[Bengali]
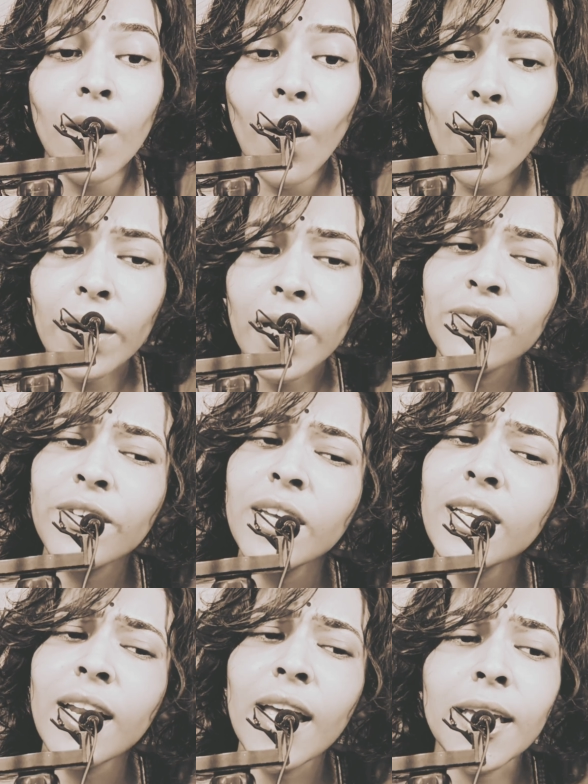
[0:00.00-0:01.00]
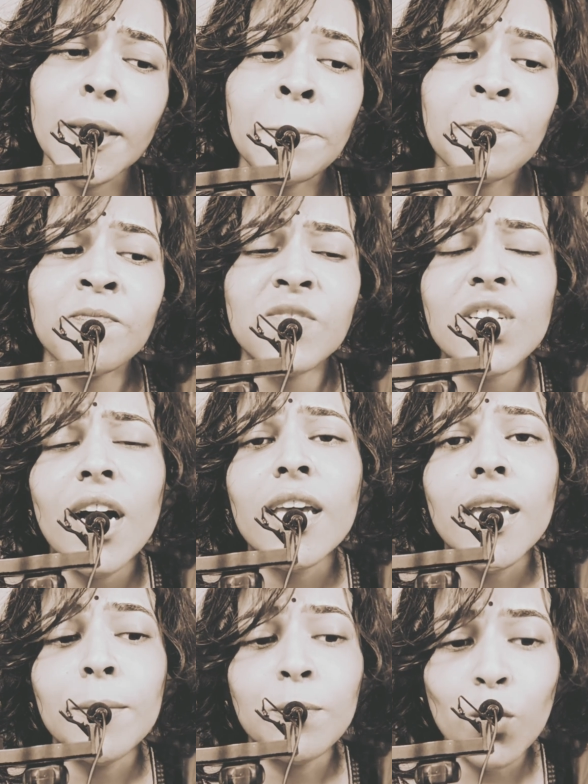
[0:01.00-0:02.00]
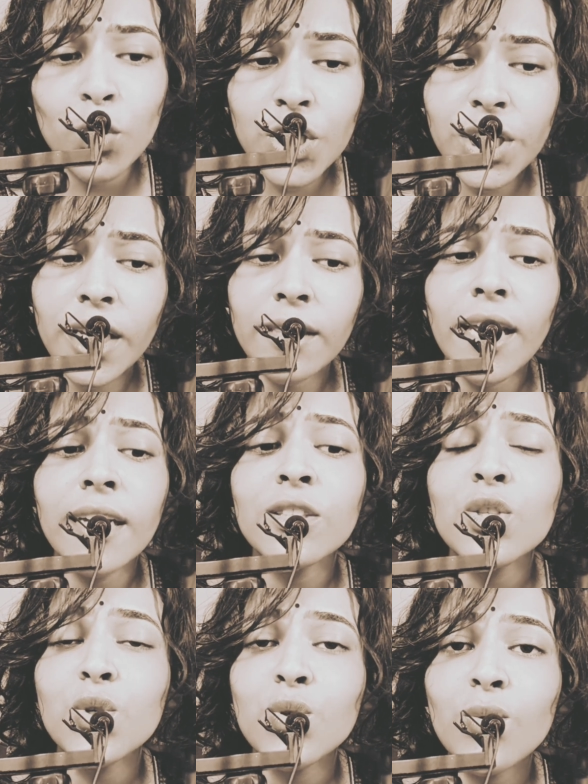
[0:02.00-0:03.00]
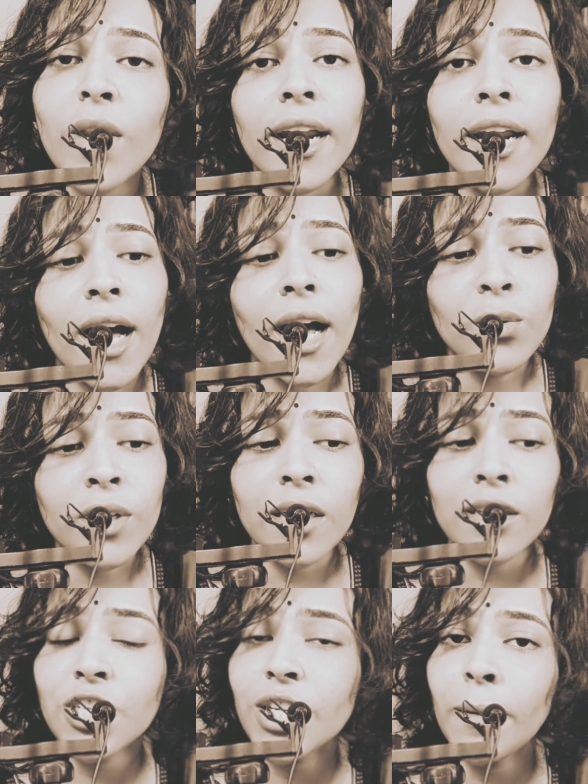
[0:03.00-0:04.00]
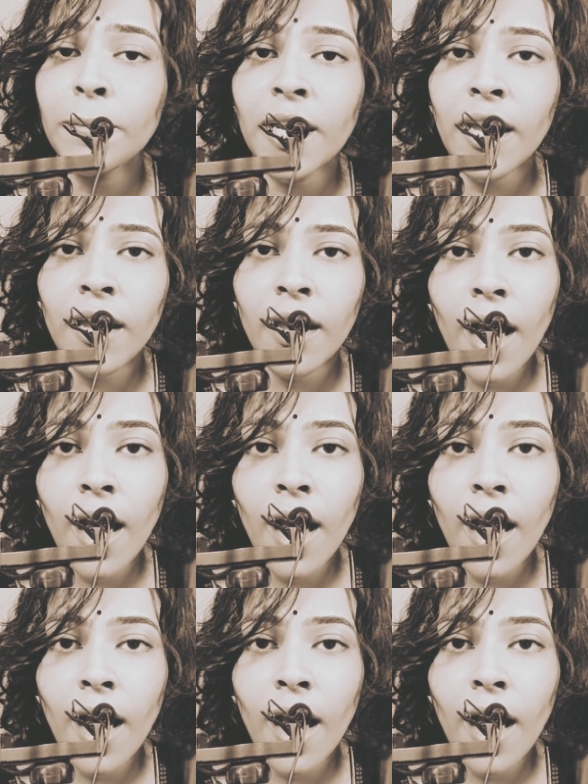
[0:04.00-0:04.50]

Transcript: ঘরে ফিরলেই যাকে বসিয়ে দেন চুলার আগুনের সামনে